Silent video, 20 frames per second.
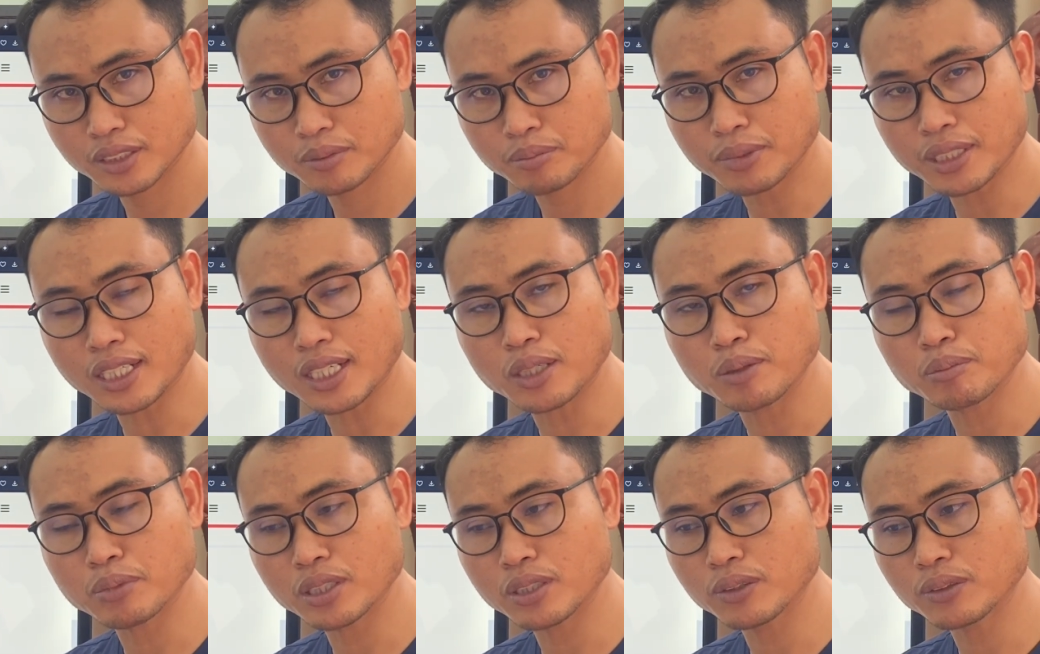và
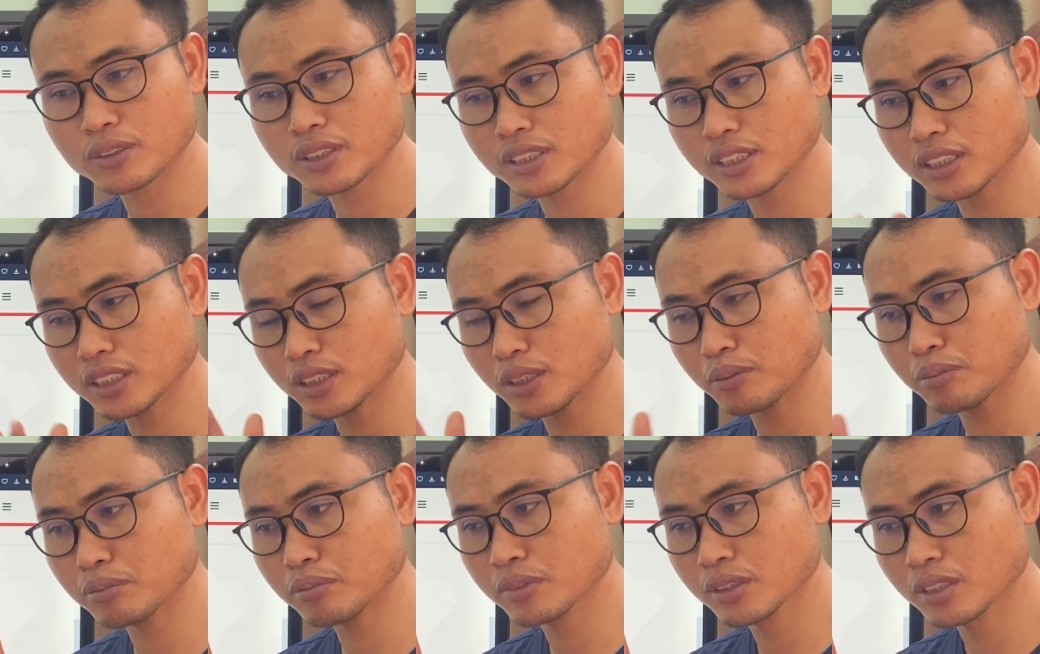lòng lột lắm
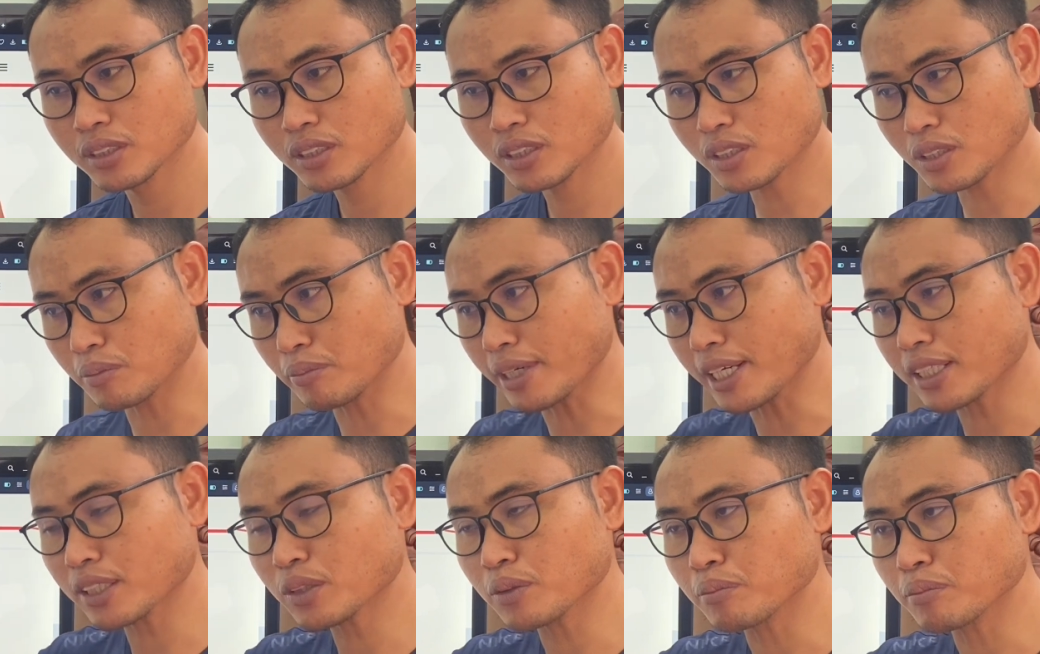khuyên có
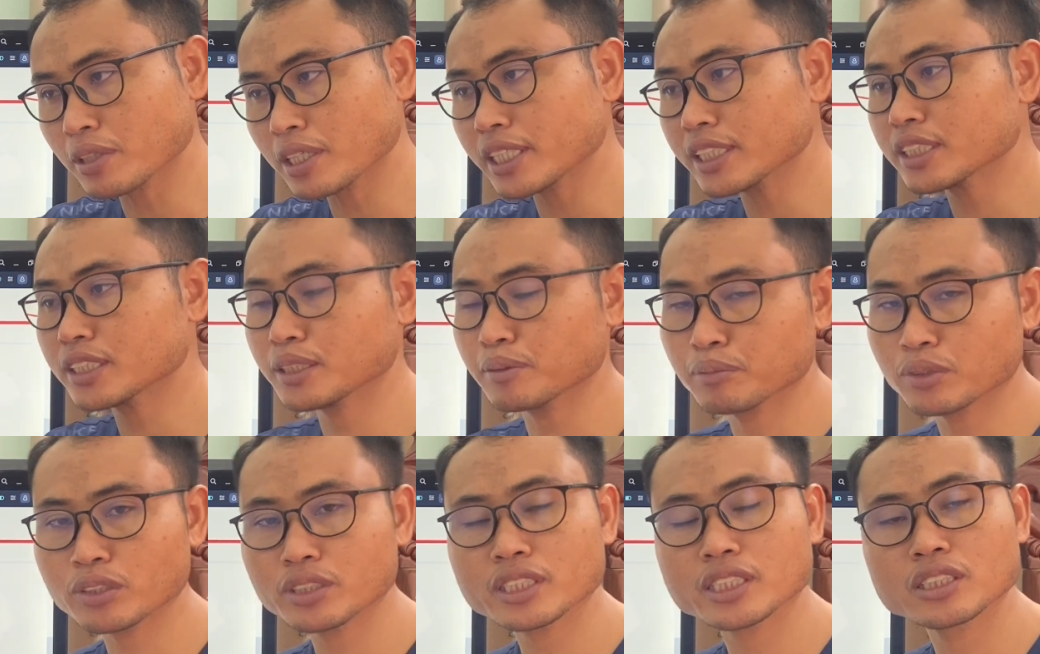ban rùm lịch chùm
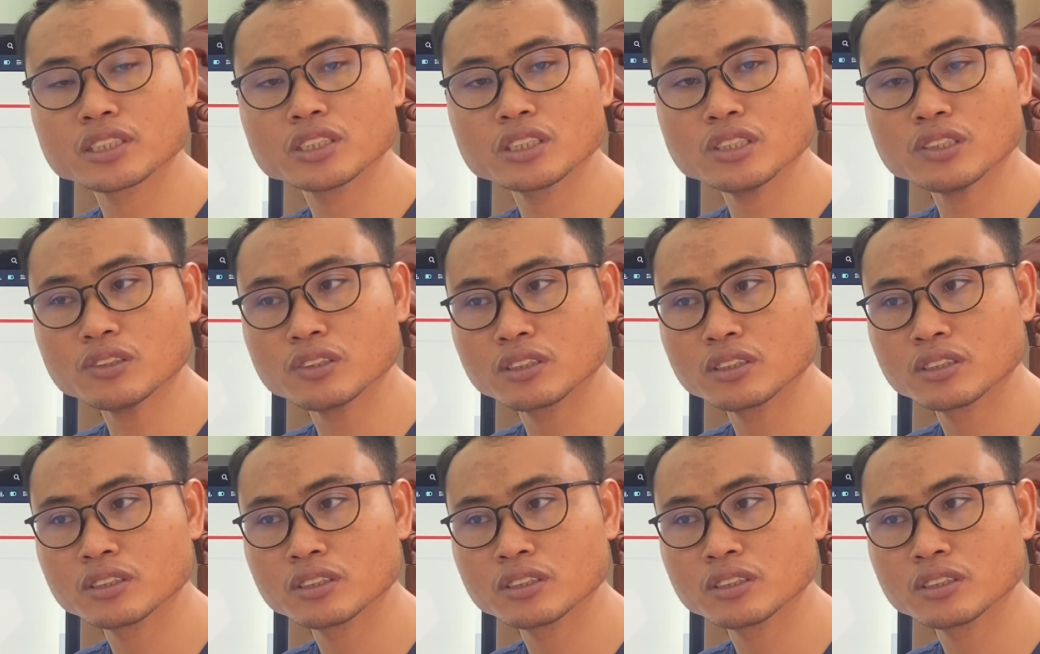nạch nâng chôl